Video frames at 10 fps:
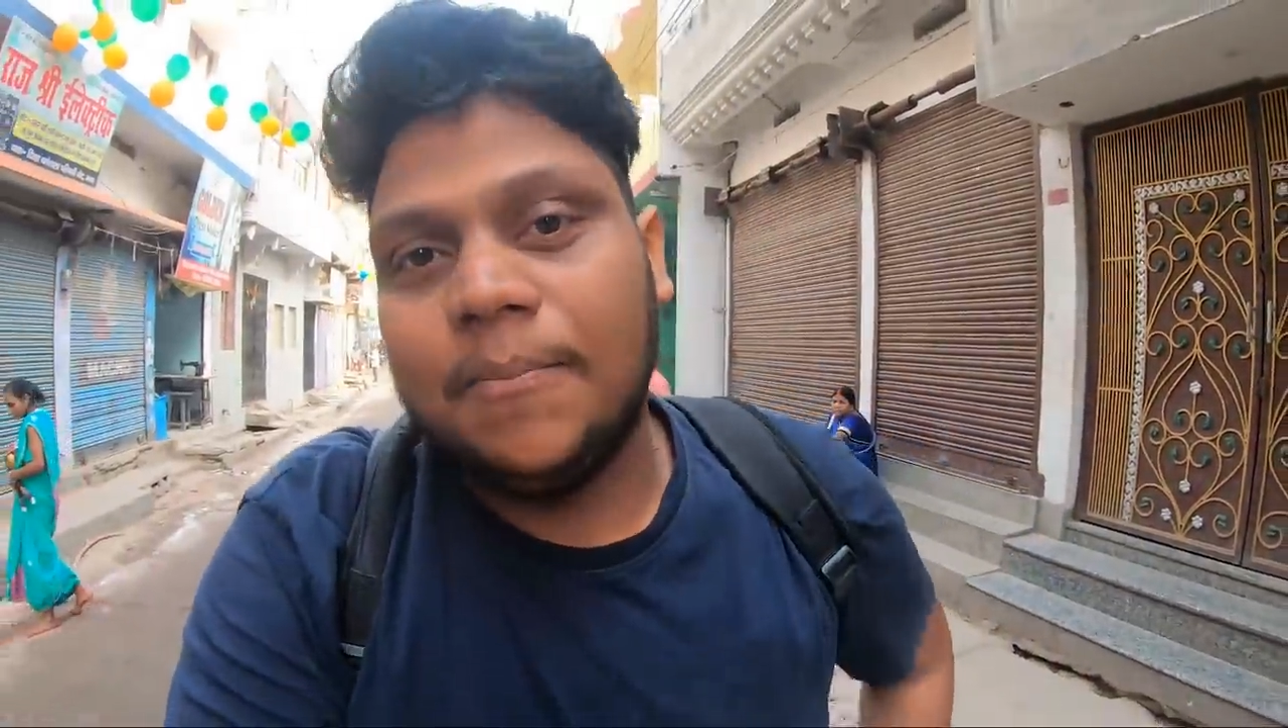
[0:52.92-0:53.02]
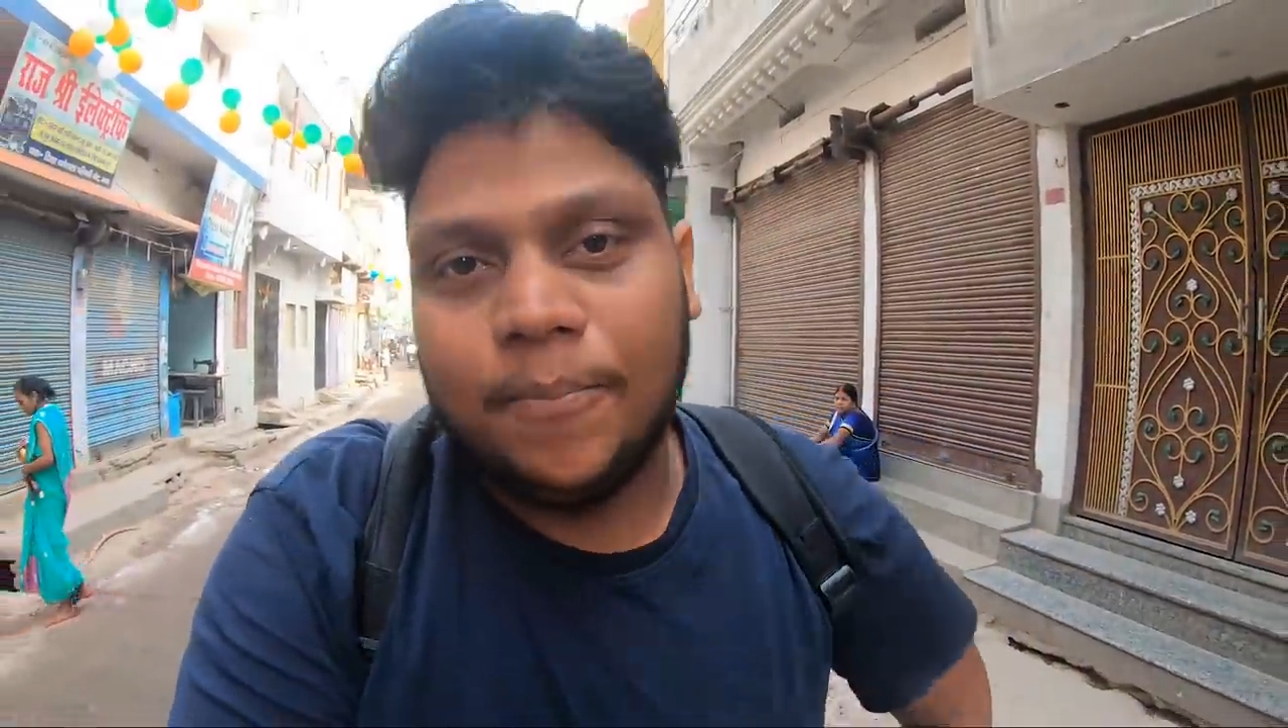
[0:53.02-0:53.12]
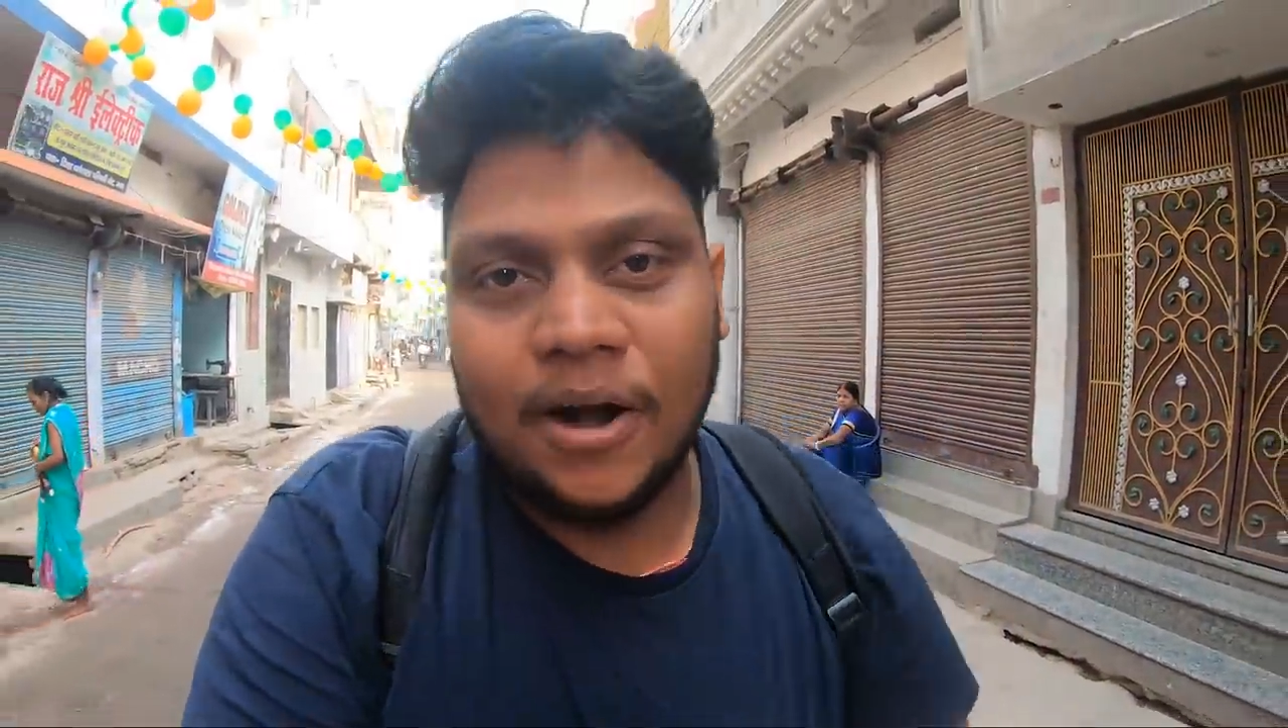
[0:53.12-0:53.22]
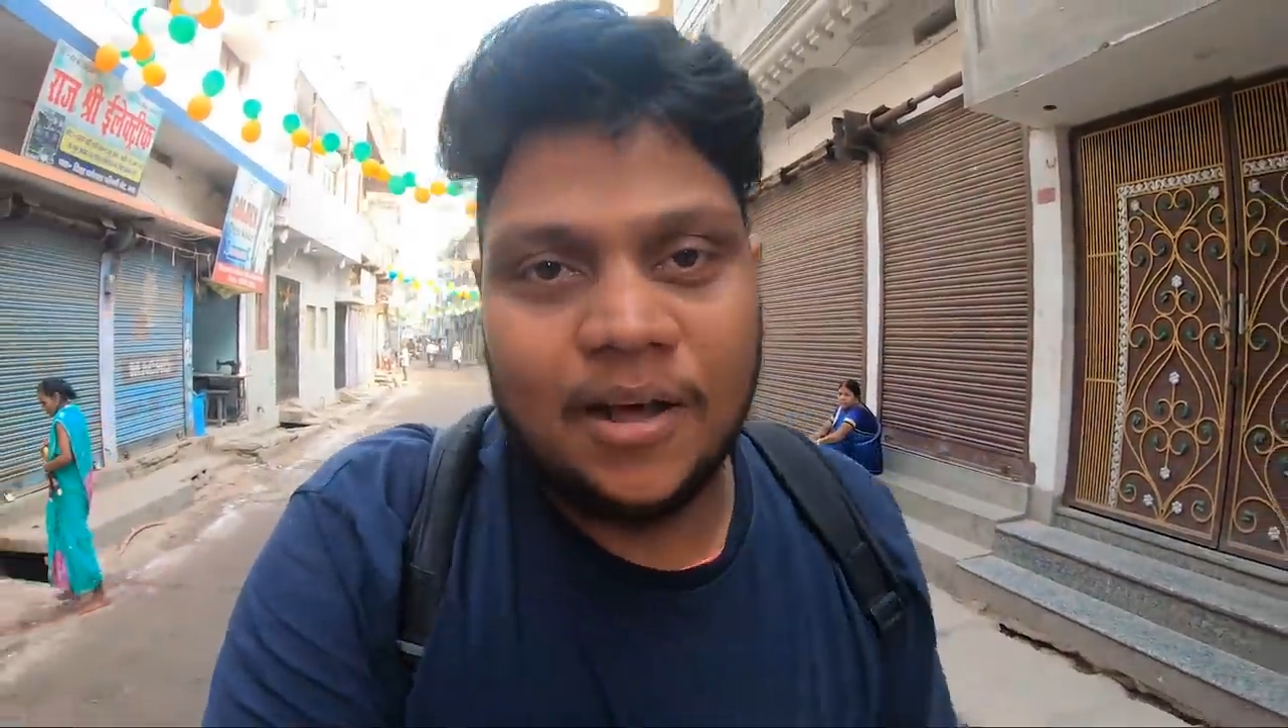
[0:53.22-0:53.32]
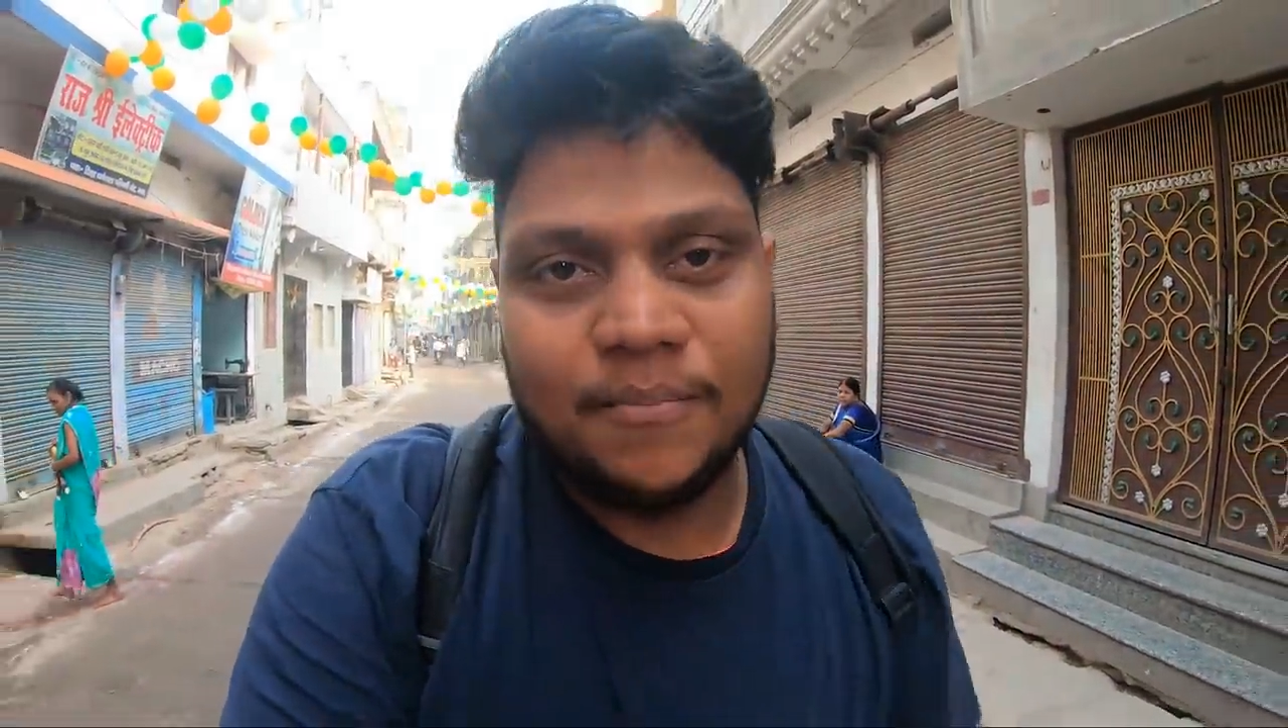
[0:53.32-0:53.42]

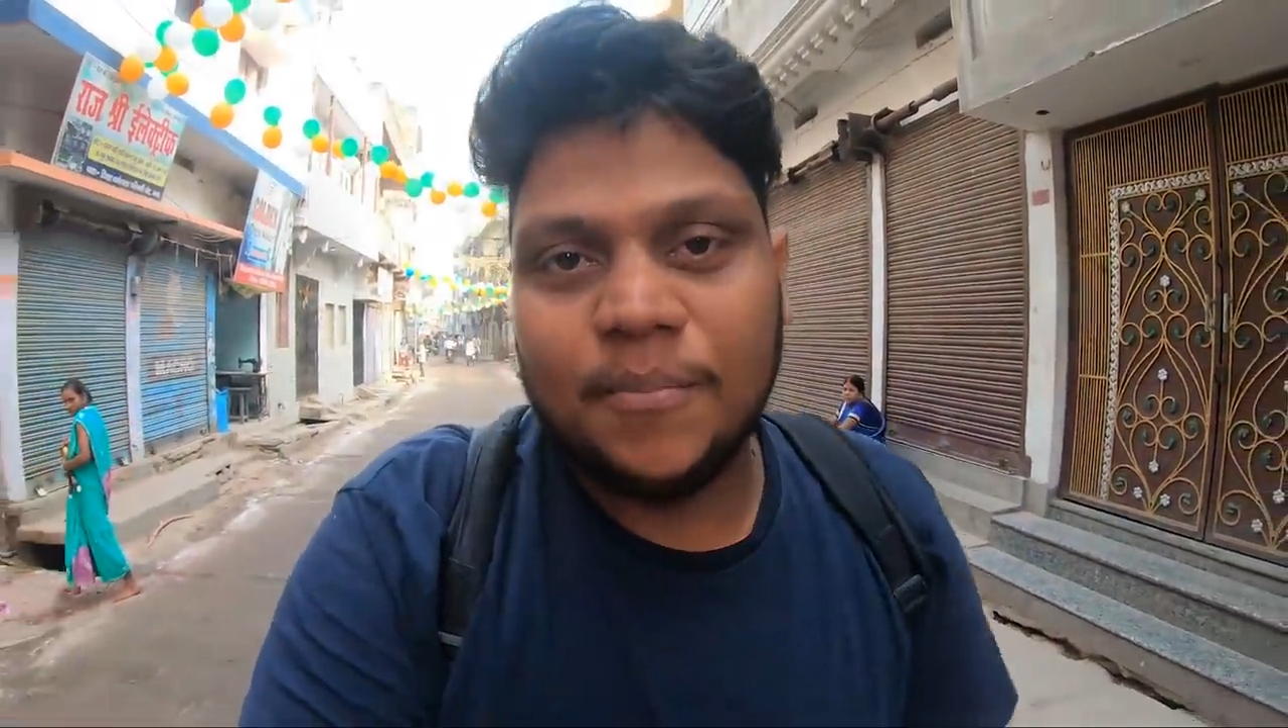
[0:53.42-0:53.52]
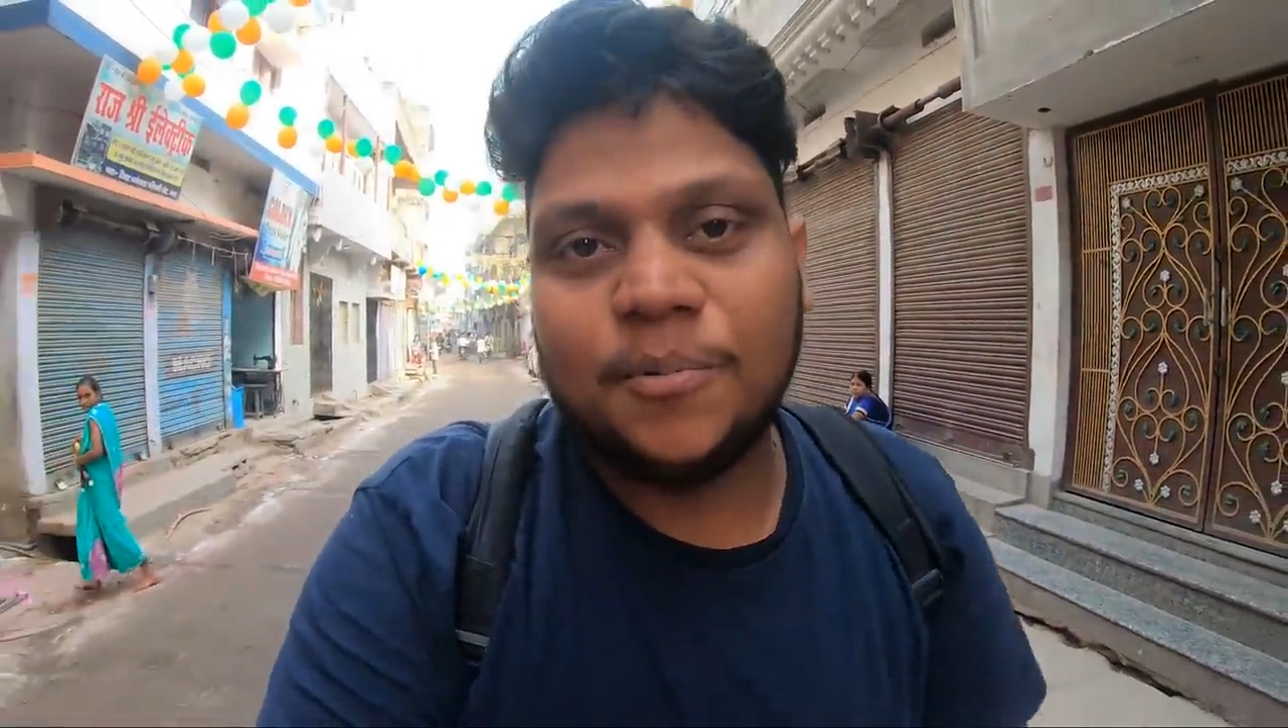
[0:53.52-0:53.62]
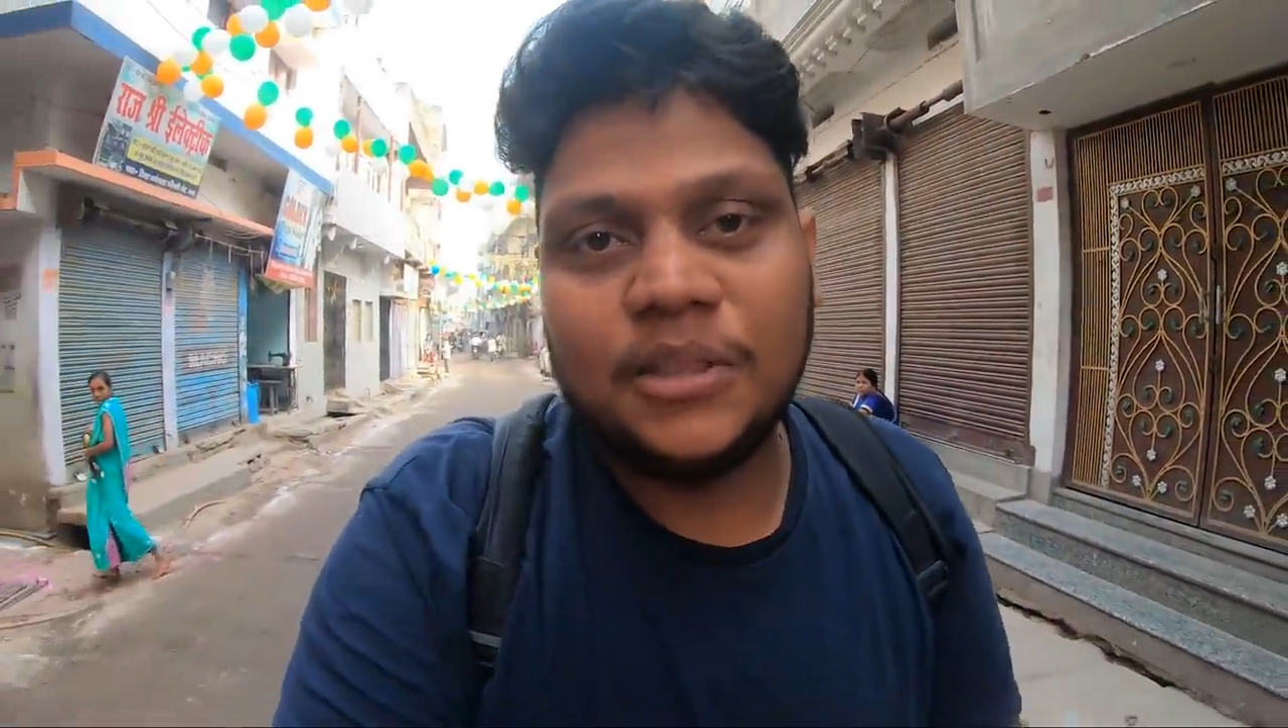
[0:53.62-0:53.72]
இப்போ நம்ம